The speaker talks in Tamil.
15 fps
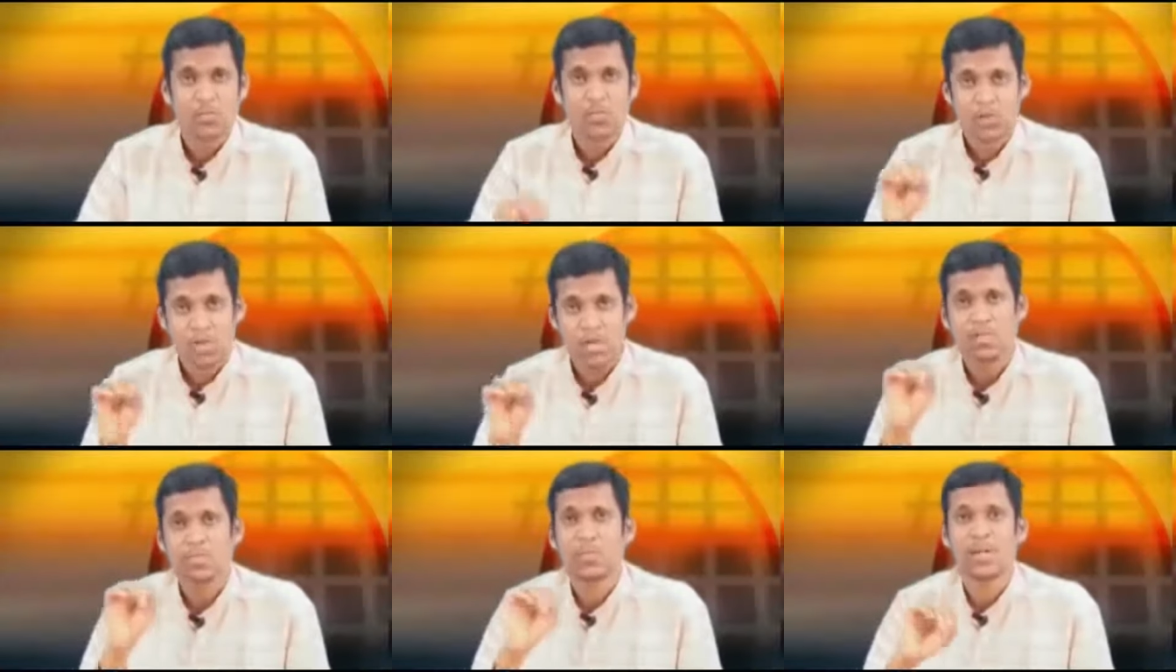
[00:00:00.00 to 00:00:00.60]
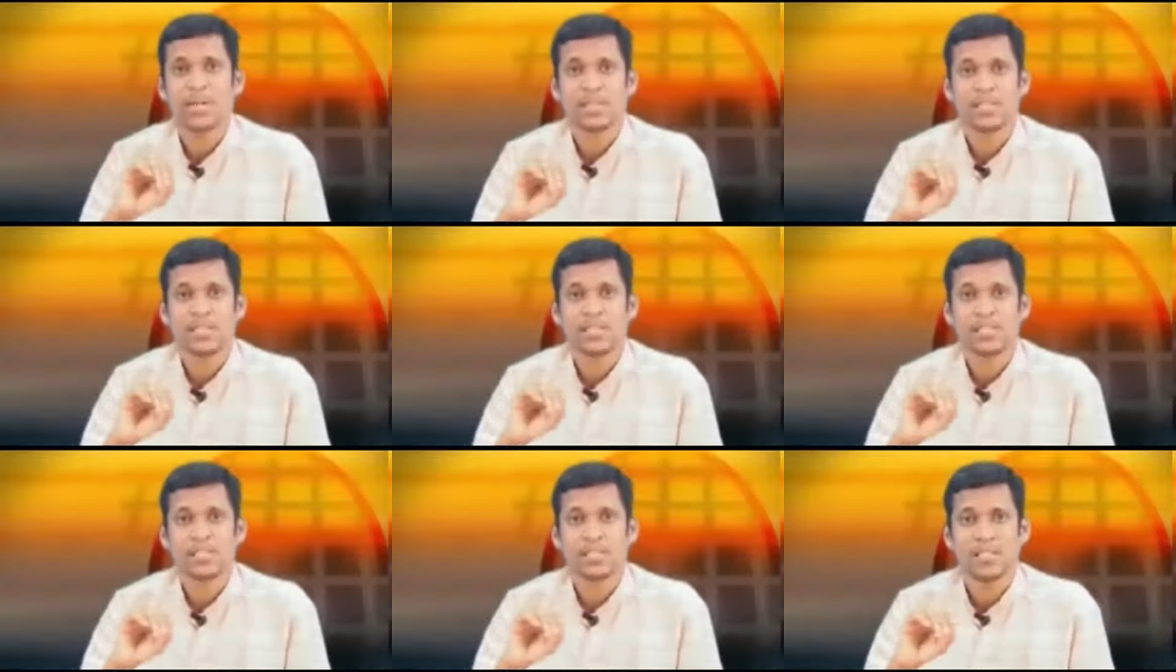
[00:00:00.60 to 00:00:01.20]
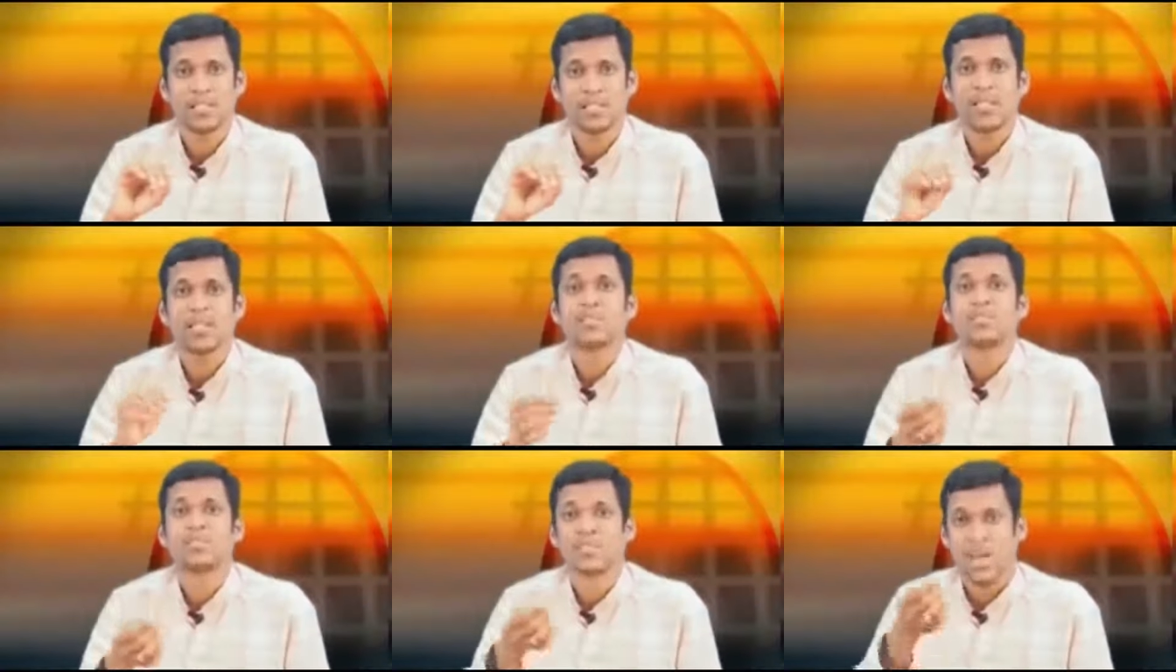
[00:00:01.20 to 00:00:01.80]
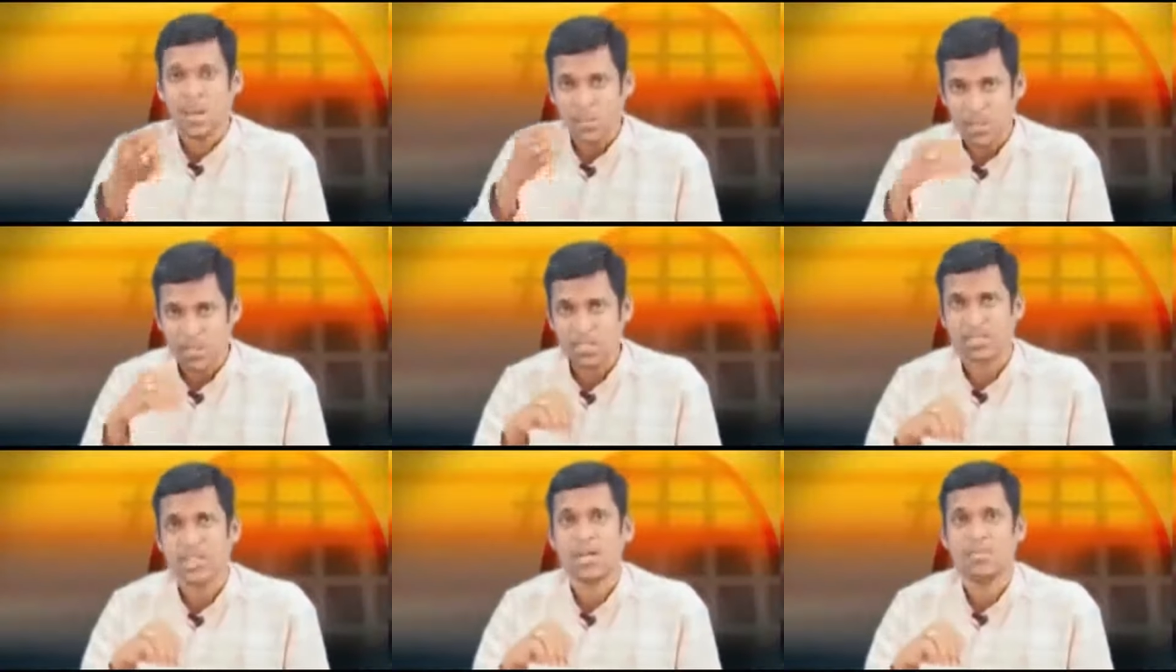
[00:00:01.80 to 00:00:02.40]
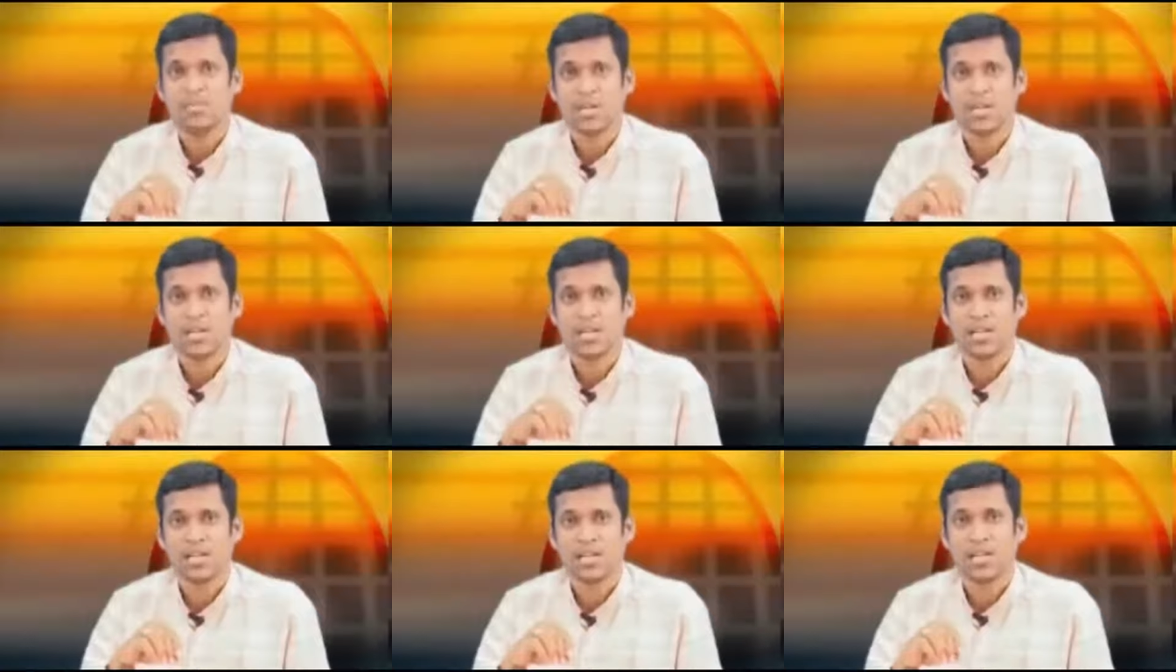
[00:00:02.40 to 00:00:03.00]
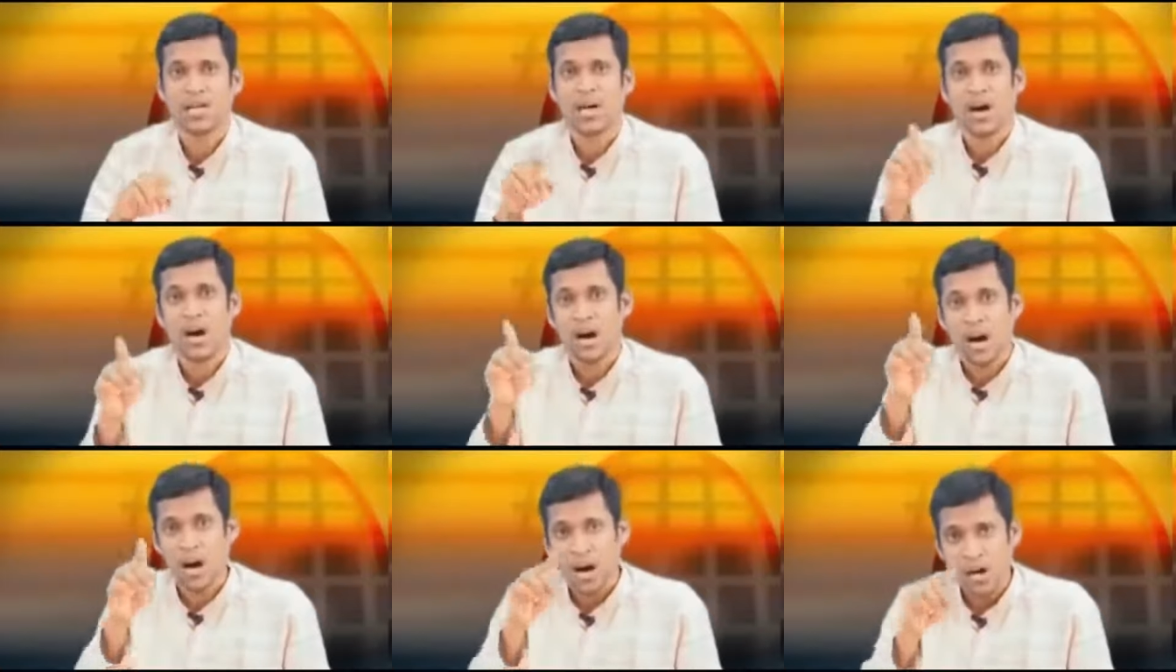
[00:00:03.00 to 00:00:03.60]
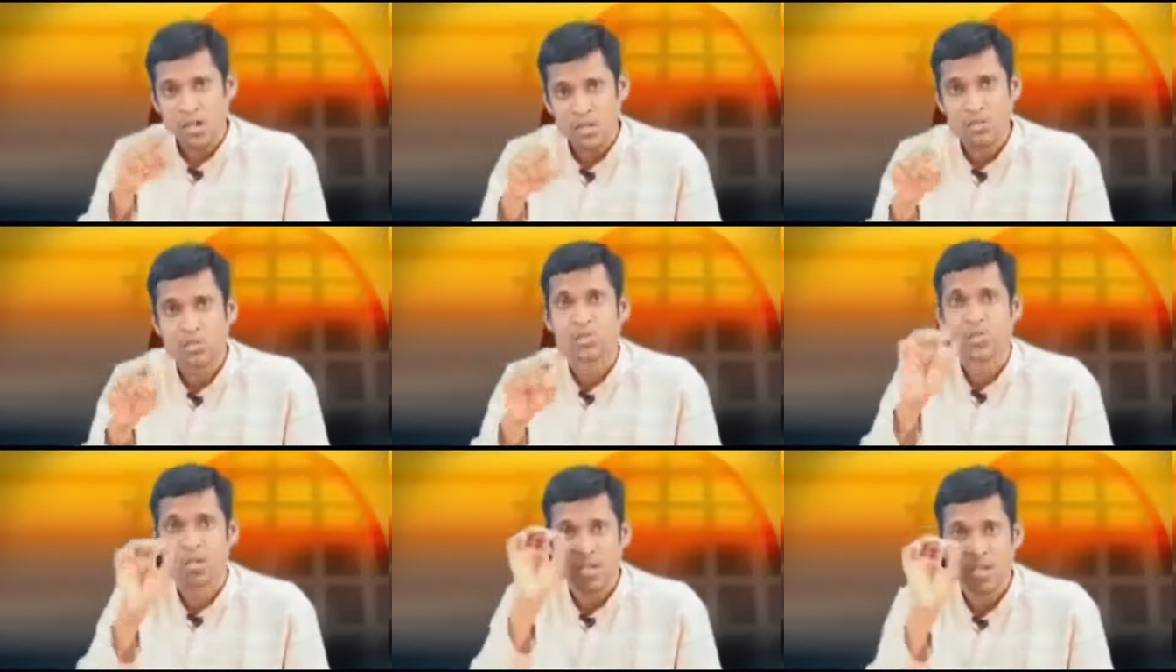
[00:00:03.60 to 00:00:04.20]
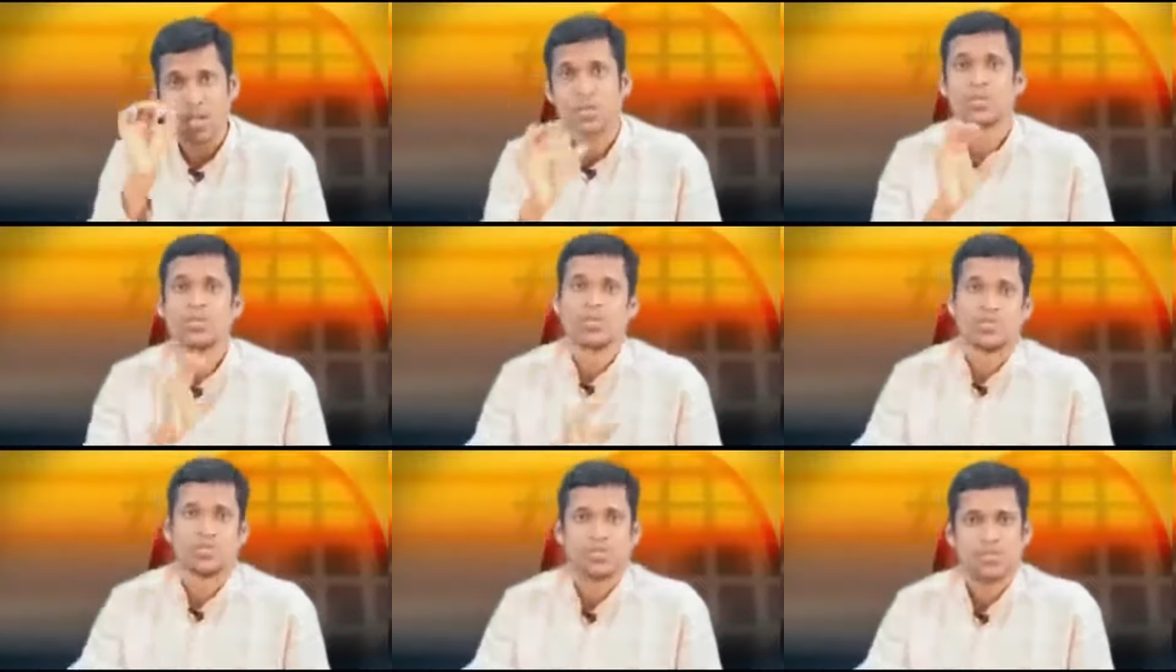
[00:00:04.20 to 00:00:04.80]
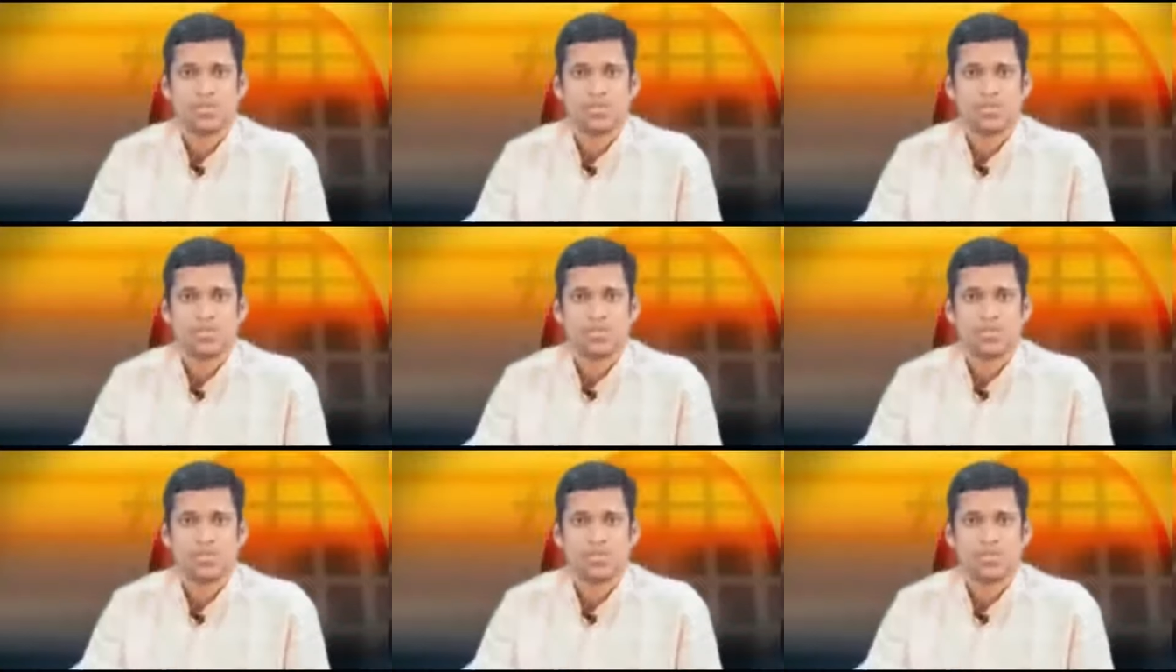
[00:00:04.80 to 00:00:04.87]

மூணாவது பாயிண்ட்டு நம்ம சாப்பிட்ற சாப்பாட்டில் ஆறு சுவை இருக்கணும்